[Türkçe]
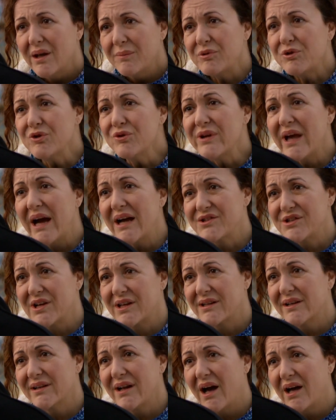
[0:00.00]
Bütün
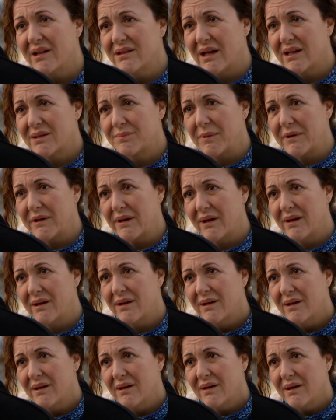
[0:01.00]
gerçekleri anlat bana.
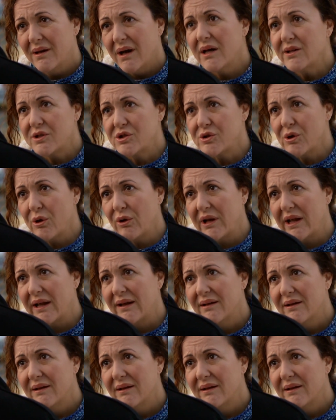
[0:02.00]
Hadi söyle.